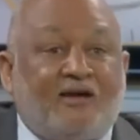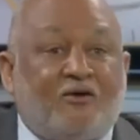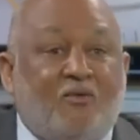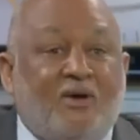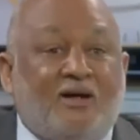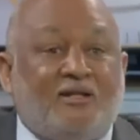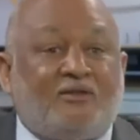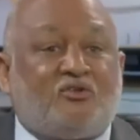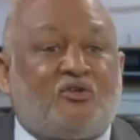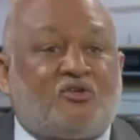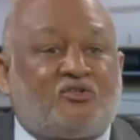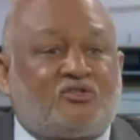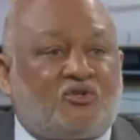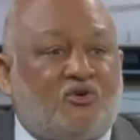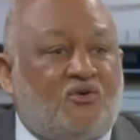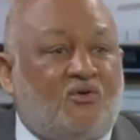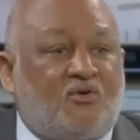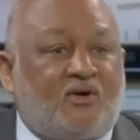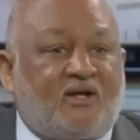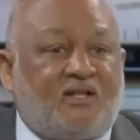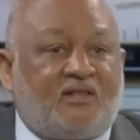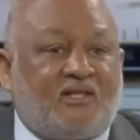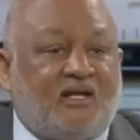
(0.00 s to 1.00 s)
de
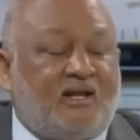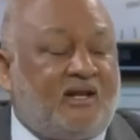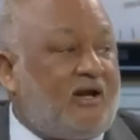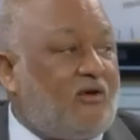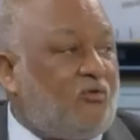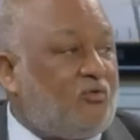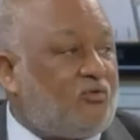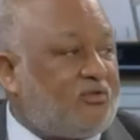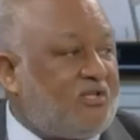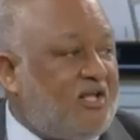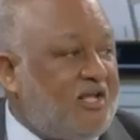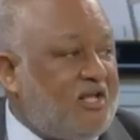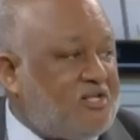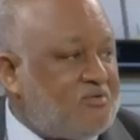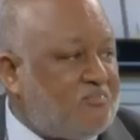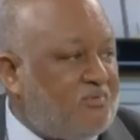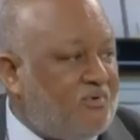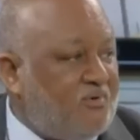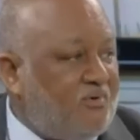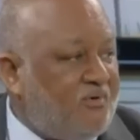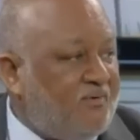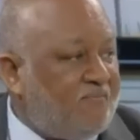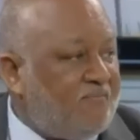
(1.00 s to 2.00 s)
cuántos son los que tienen
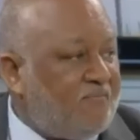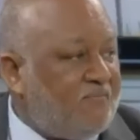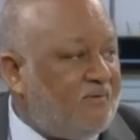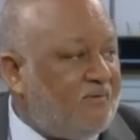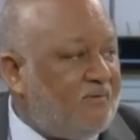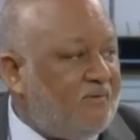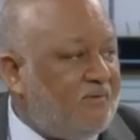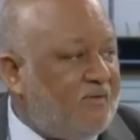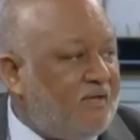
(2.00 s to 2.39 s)
autismo,